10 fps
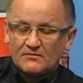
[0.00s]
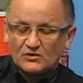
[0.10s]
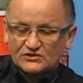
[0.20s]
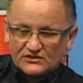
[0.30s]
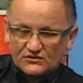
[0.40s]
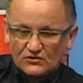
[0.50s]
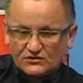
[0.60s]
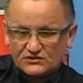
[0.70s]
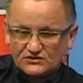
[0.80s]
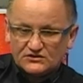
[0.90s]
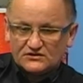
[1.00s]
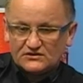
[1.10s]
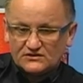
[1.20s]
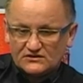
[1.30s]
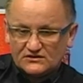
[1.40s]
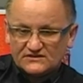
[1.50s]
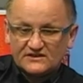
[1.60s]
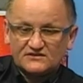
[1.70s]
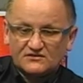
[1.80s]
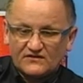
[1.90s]
może dojść
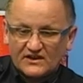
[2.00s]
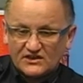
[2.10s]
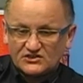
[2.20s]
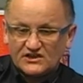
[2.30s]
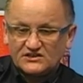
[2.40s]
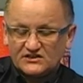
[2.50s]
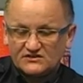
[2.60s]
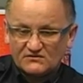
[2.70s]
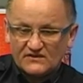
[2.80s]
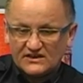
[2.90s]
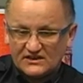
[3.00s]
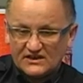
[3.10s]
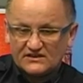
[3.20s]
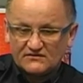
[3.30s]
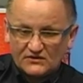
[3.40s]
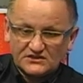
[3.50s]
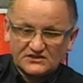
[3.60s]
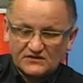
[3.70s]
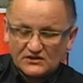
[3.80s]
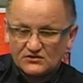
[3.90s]
zdecydowanie częściej z uwagi na te
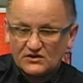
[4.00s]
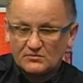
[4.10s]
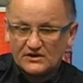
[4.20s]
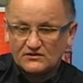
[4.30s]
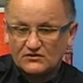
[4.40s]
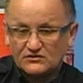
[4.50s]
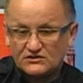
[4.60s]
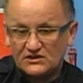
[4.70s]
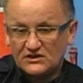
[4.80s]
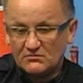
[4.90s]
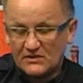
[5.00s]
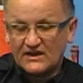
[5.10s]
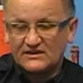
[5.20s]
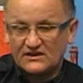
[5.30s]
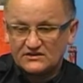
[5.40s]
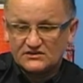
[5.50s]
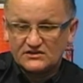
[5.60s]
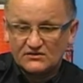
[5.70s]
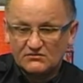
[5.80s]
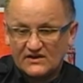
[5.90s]
właśnie zwiększone prędkości i brak
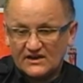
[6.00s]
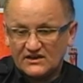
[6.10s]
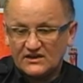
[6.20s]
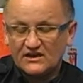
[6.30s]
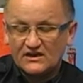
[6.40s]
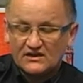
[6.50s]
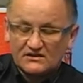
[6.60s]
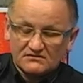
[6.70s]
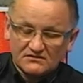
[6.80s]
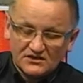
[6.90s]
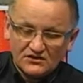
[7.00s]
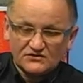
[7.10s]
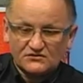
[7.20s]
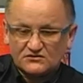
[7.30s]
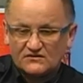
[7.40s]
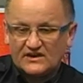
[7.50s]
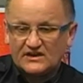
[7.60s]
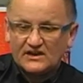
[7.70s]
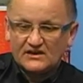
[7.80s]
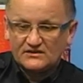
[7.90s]
należytej uwagi i
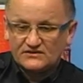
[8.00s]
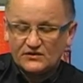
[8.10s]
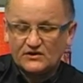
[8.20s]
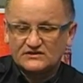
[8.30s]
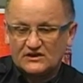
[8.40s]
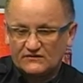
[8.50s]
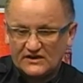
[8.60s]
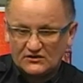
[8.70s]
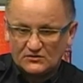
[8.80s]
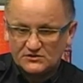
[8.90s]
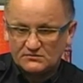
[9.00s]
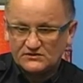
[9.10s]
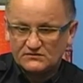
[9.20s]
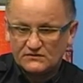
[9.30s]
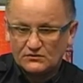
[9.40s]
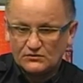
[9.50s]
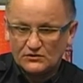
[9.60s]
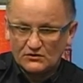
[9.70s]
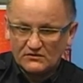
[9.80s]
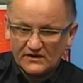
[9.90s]
dostosowania swojego zachowania do przepisów ruchu
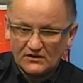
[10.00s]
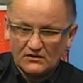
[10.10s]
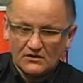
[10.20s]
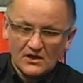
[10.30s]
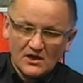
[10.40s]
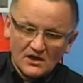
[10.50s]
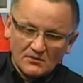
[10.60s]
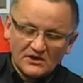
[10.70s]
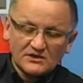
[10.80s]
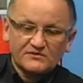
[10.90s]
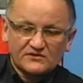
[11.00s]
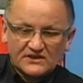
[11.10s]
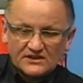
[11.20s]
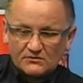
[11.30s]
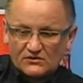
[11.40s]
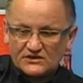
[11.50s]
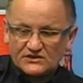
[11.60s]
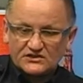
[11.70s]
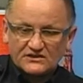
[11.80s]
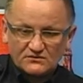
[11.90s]
drogowego. Mieliśmy w ostatnim
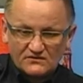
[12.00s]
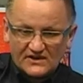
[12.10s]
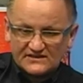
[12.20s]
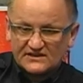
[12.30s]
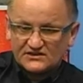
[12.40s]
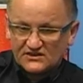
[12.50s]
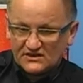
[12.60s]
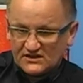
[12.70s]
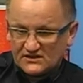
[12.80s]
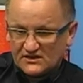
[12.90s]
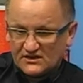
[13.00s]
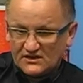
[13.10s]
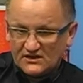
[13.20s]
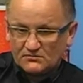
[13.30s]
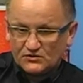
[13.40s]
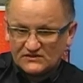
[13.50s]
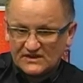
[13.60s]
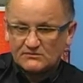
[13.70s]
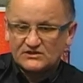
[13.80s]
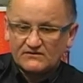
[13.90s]
okresie czasu dwa zdarzenia na terenie
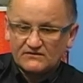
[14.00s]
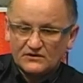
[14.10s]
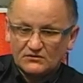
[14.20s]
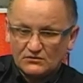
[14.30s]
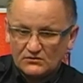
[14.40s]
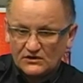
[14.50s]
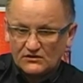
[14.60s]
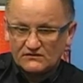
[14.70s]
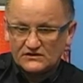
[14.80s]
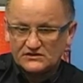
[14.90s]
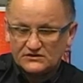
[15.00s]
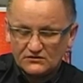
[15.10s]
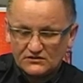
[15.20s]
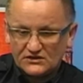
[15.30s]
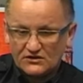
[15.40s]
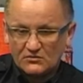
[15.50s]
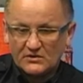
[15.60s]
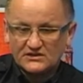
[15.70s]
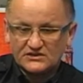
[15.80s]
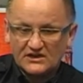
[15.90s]
Podzamcza, w wyniku których rowerzyści odnieśli
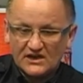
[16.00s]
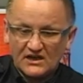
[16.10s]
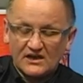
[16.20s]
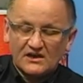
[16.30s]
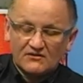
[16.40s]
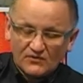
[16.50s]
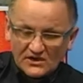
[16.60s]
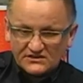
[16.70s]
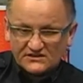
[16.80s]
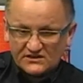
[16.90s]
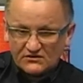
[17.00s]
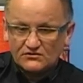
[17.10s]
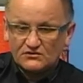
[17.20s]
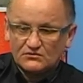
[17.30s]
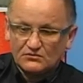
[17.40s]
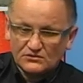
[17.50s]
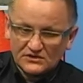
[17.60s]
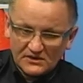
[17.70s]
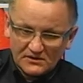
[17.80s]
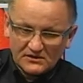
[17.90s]
obrażenia właśnie z tego tytułu,
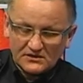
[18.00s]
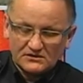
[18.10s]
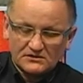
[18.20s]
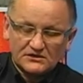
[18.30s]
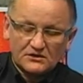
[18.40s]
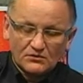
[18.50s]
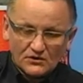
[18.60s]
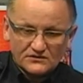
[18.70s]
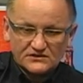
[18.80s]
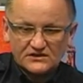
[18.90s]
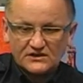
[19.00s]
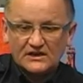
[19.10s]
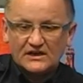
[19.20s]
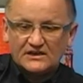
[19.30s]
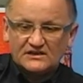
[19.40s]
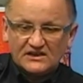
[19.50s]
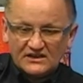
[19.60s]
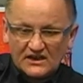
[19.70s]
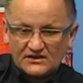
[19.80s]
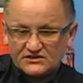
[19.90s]
że e, kierujący
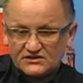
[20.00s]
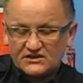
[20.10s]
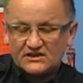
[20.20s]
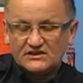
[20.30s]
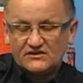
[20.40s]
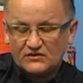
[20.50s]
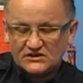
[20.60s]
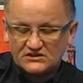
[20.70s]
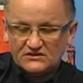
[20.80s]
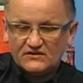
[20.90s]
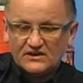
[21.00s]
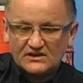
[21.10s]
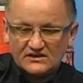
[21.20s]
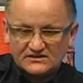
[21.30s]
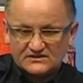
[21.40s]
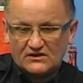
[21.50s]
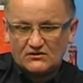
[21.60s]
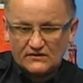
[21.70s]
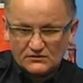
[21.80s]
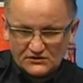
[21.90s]
nienależycie, niewłaściwie
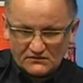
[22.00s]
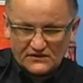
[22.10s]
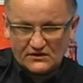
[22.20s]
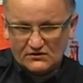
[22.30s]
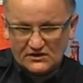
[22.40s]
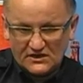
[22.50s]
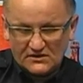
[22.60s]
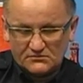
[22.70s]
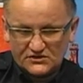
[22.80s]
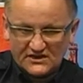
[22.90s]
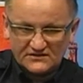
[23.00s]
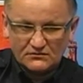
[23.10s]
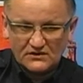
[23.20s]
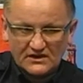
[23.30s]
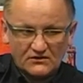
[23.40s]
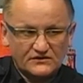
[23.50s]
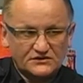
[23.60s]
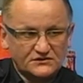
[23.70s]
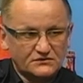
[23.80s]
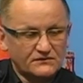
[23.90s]
zachował się w rejonie przejazdu dla
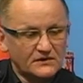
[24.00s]
rowerzystów.